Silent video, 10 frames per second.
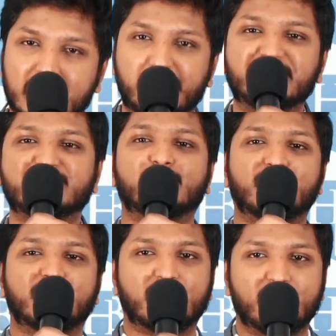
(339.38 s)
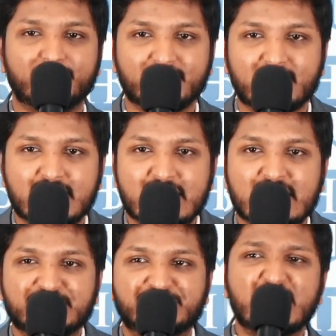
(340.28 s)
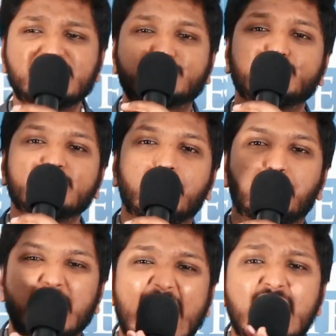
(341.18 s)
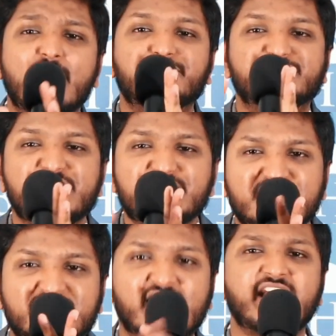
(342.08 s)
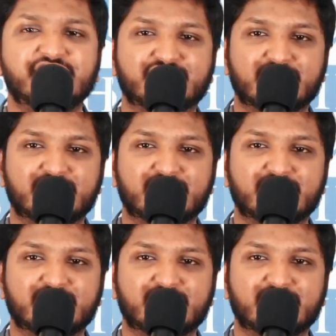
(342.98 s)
பெற்றுக்கொண்டிருக்கிறோம் ஜஸ்ட் த்ரூ த பிளட் ஆஃப் ஜீசஸ் கிரைஸ்ட்